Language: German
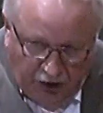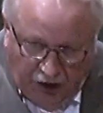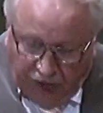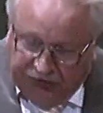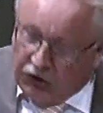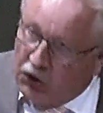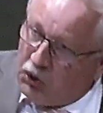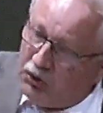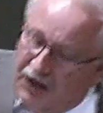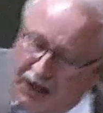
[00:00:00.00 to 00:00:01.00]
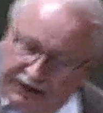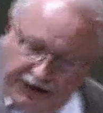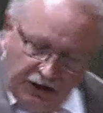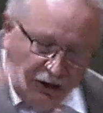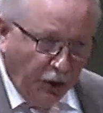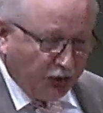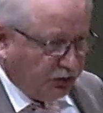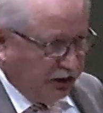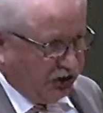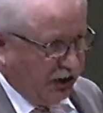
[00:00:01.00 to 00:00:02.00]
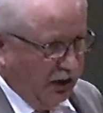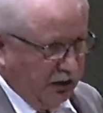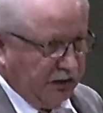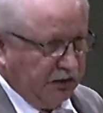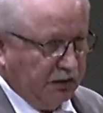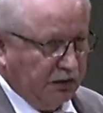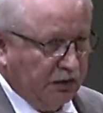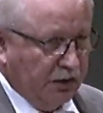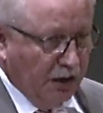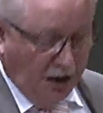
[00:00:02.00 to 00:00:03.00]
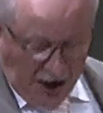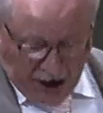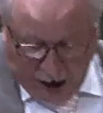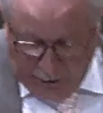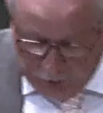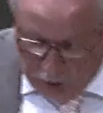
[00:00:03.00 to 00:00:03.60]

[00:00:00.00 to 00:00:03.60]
auf die Grundlage der Erlösung gestellt, aber